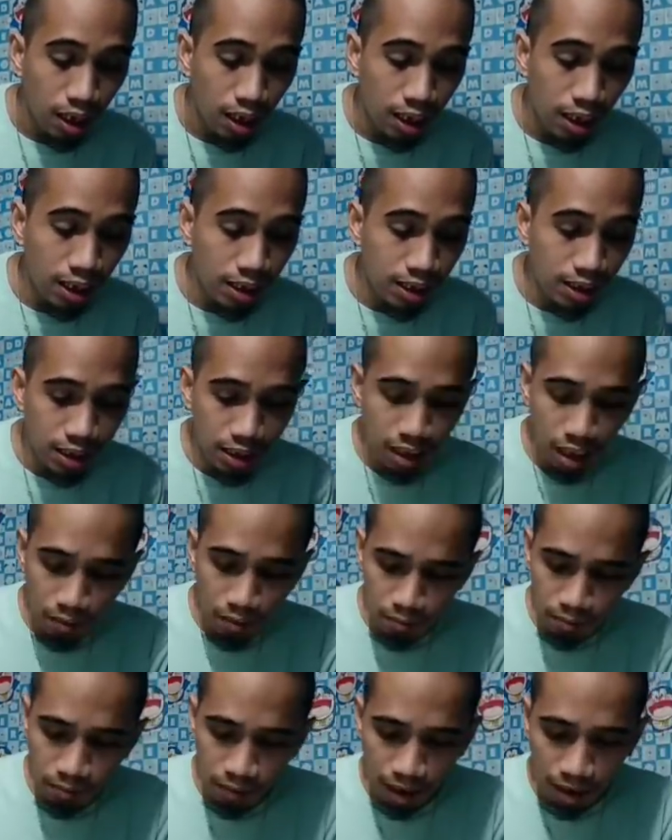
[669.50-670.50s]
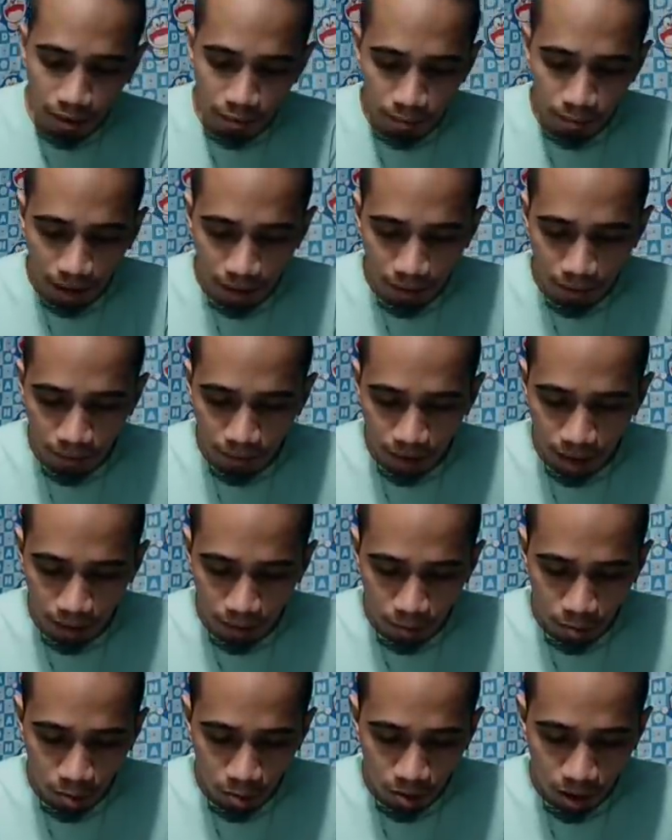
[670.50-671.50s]
race number 5 na
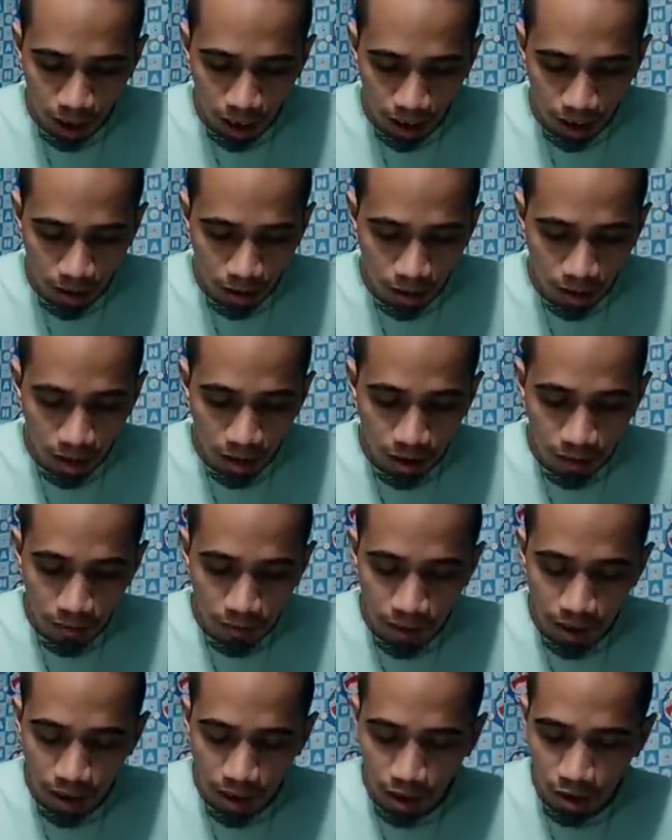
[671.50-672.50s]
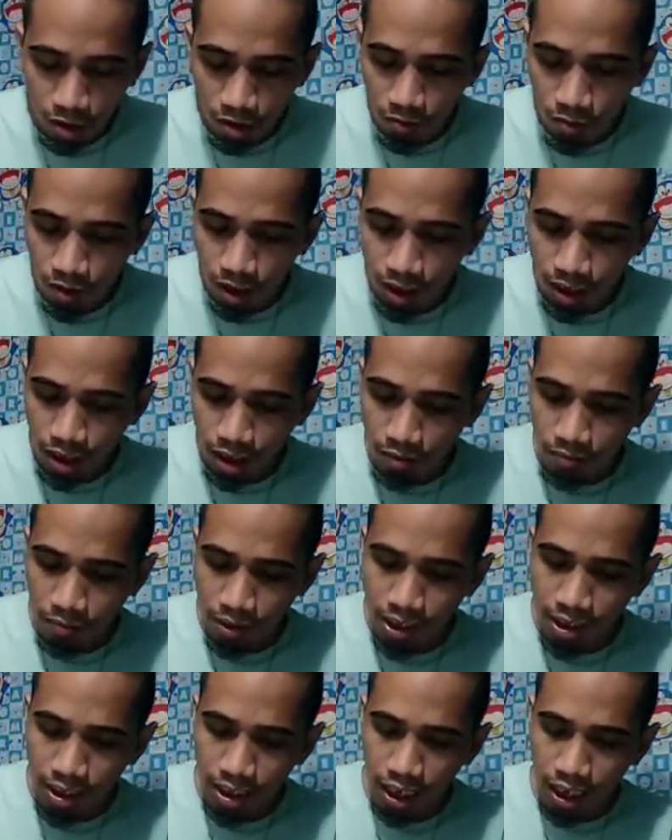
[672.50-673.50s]
po tayo Pilracom rating
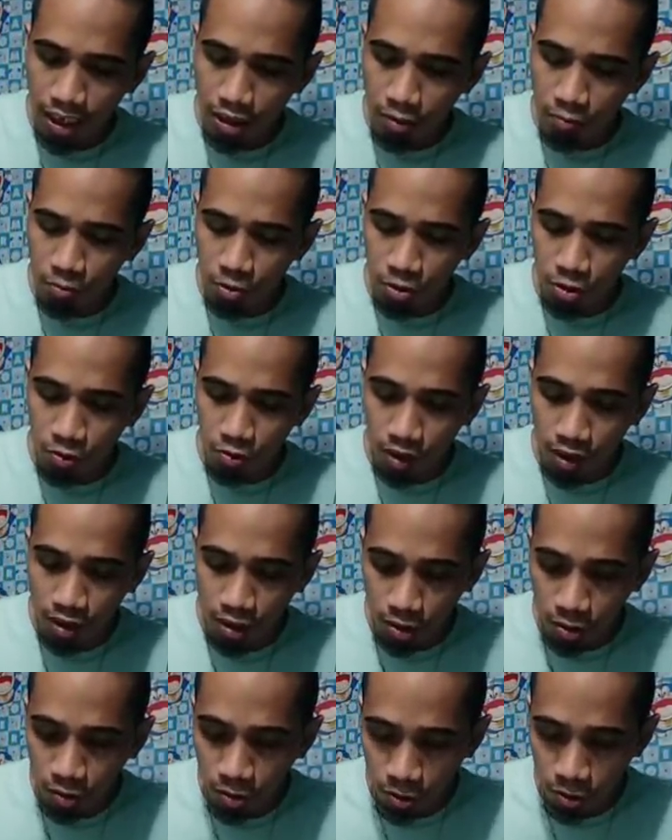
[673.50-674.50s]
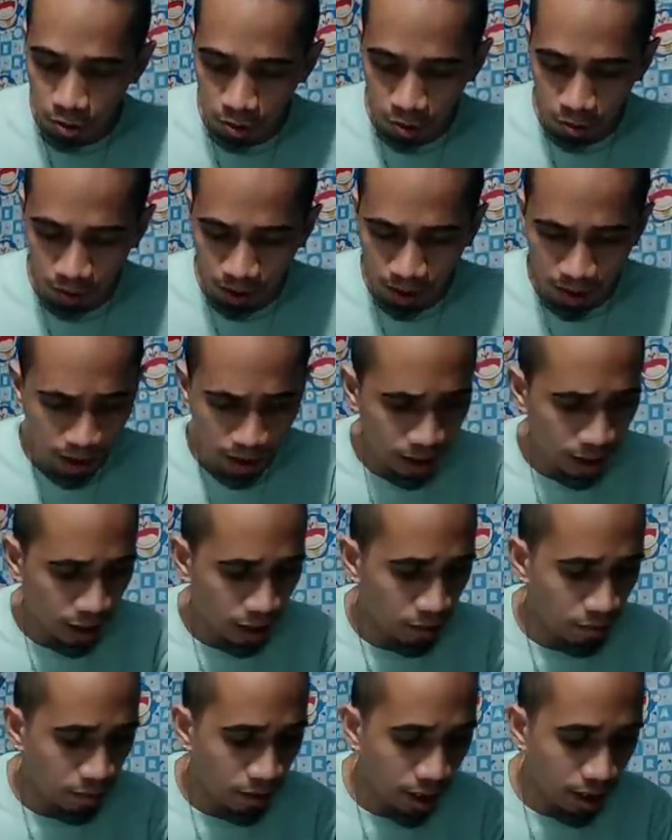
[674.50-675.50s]
base class 4 22 to
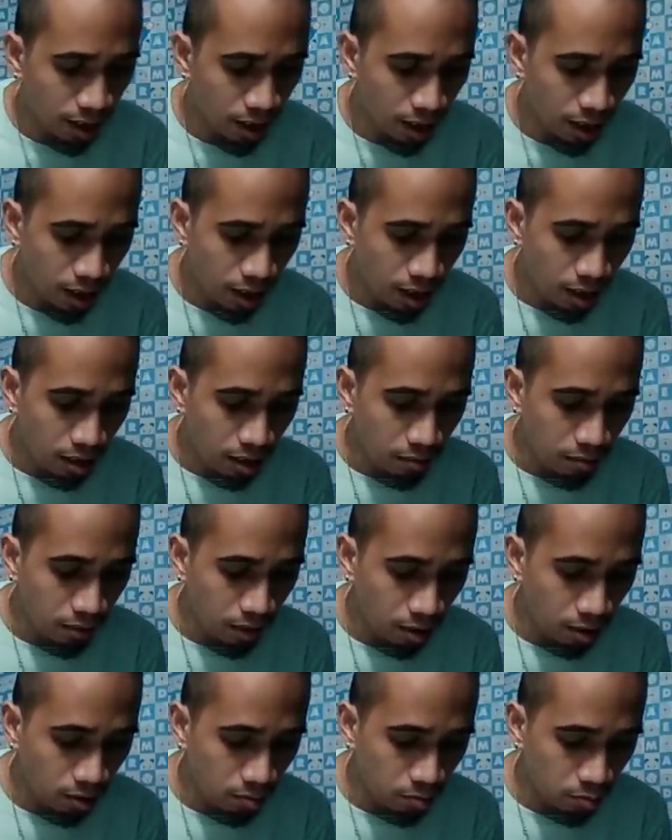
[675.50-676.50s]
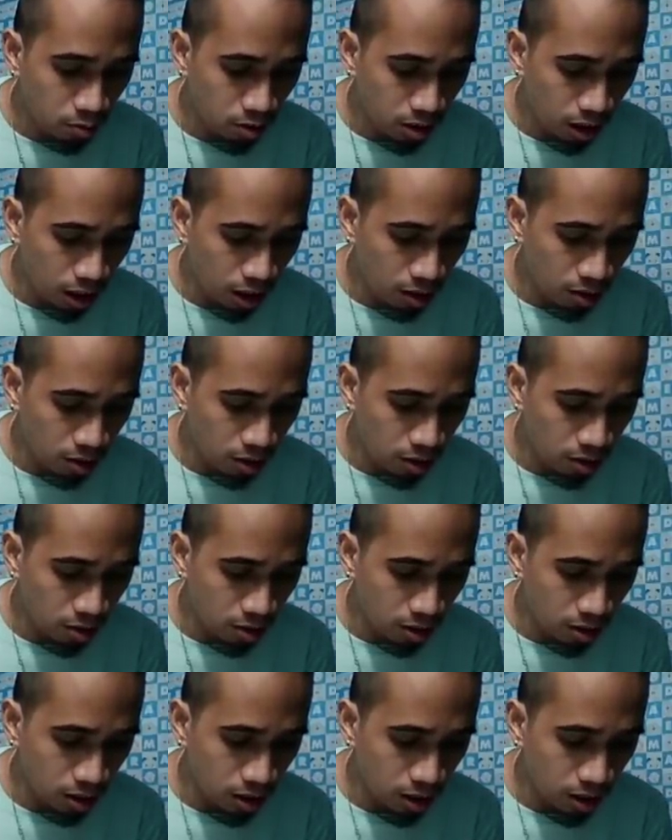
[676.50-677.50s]
27 meron po tayo
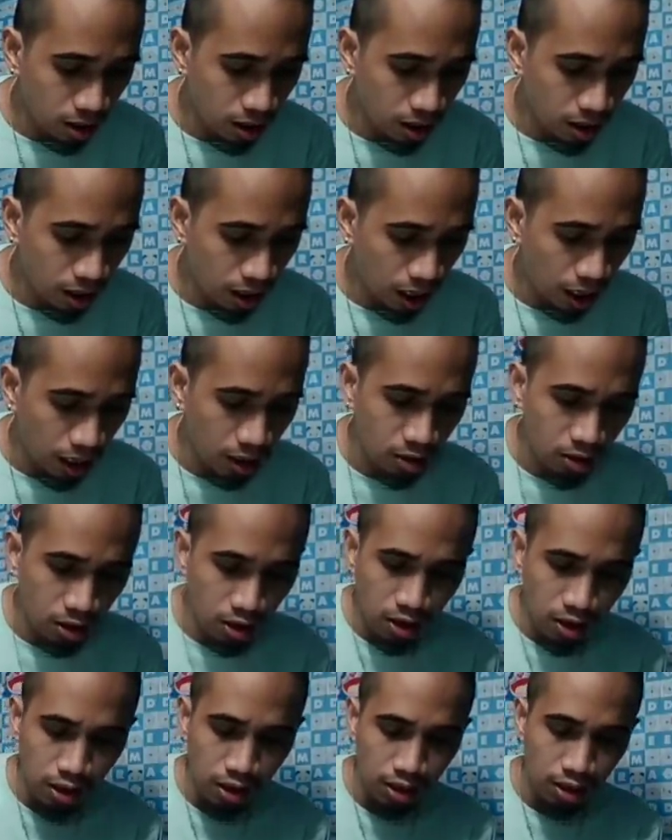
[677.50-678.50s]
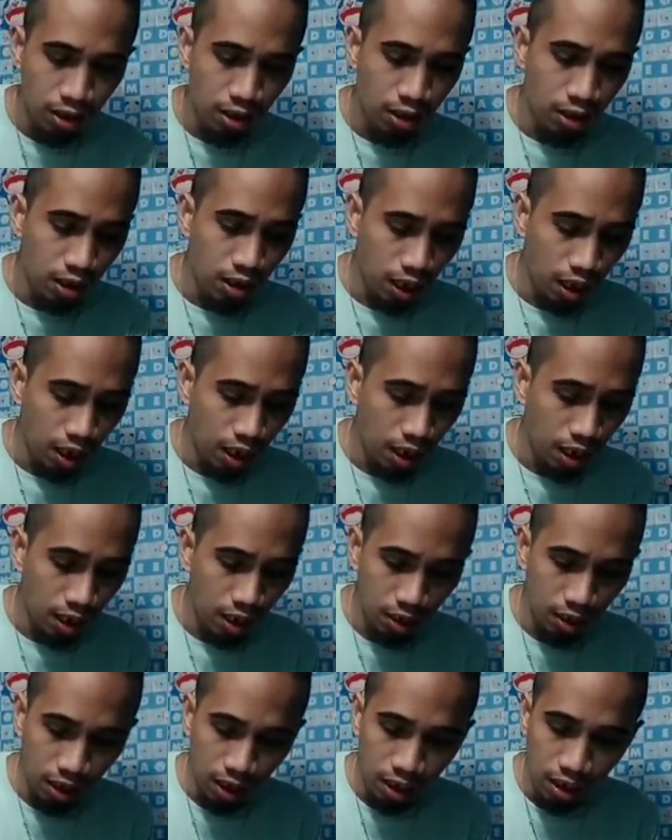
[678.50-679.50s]
ditong 13 runners
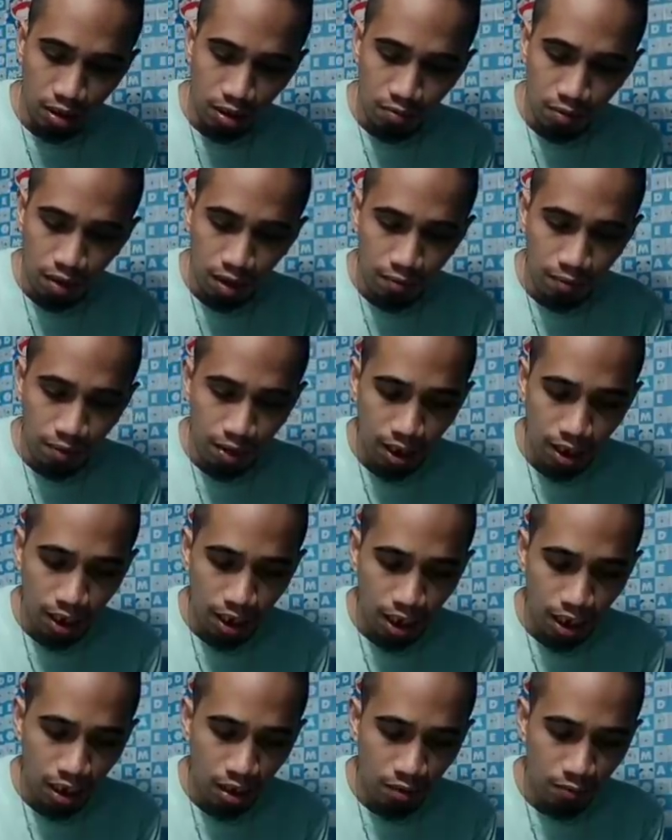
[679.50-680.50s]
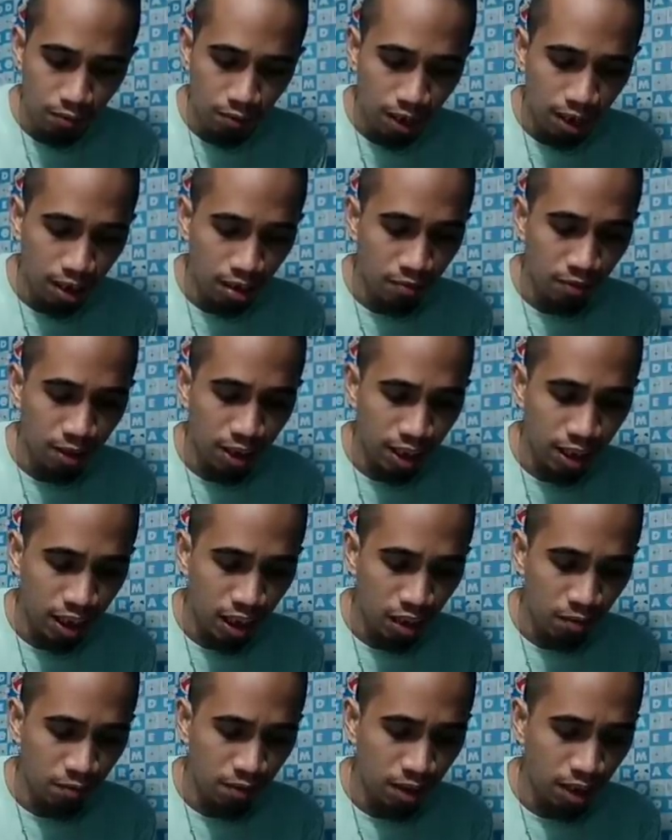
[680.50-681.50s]
uh, talagang makapalang lineup talagang
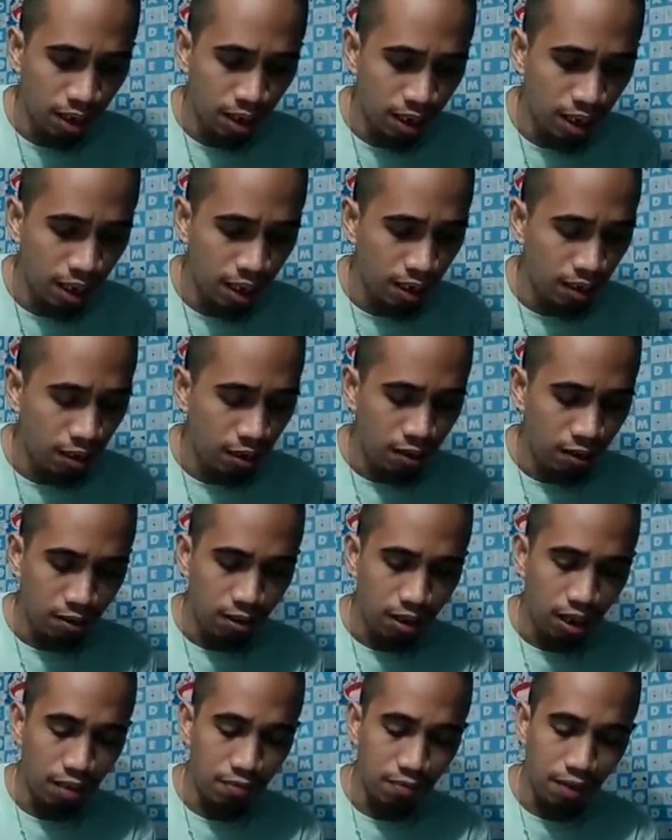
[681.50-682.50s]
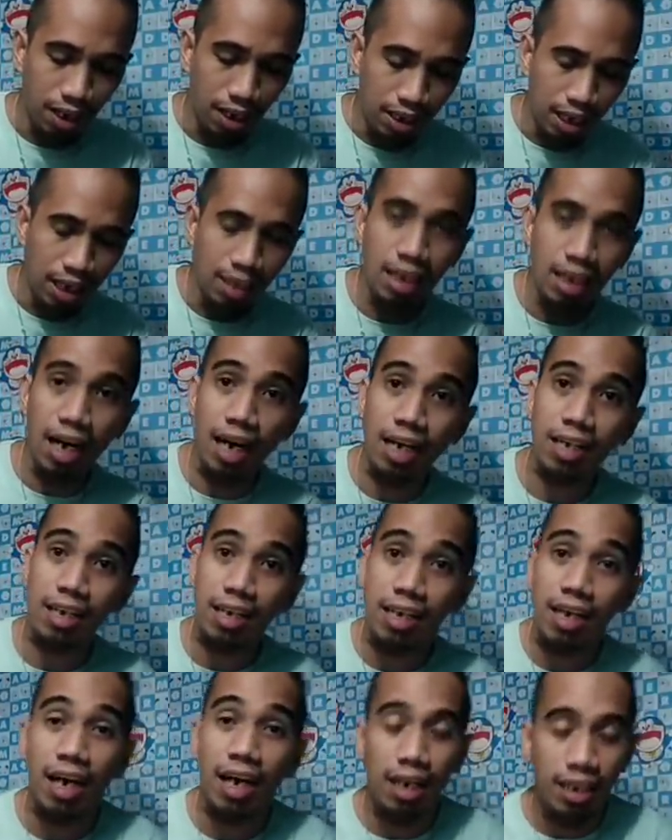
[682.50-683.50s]
mahirap talaga ang mga dadaanan
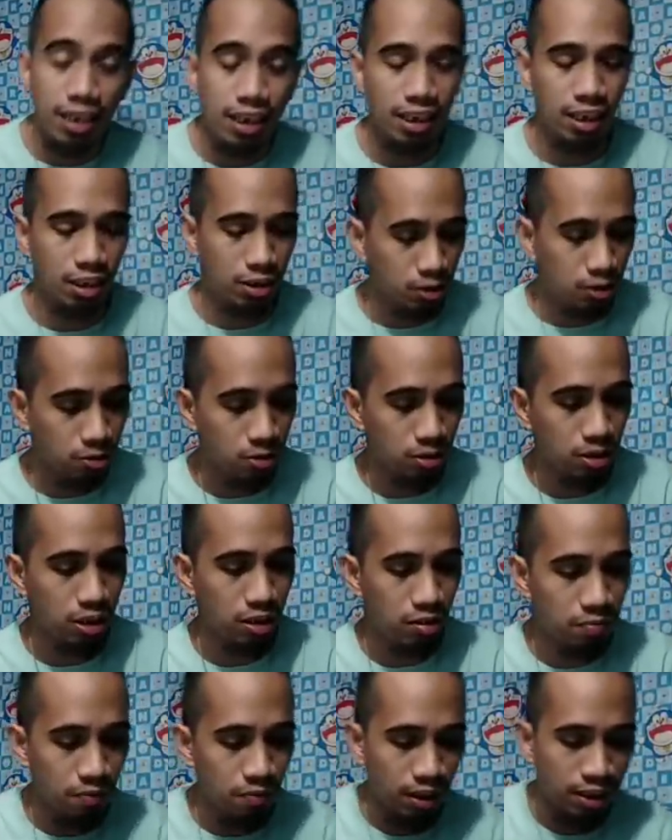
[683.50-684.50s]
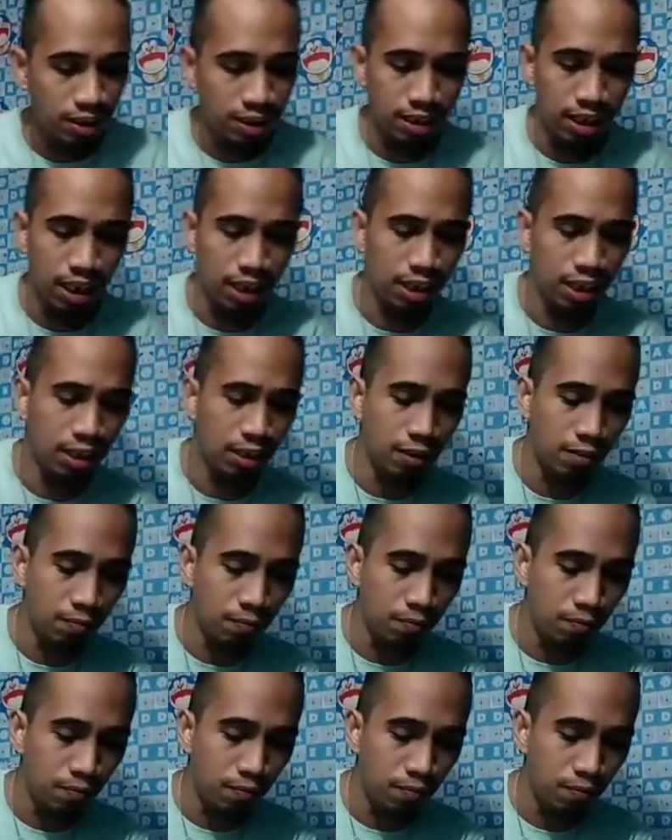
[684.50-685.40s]
ng ating exotic bets natin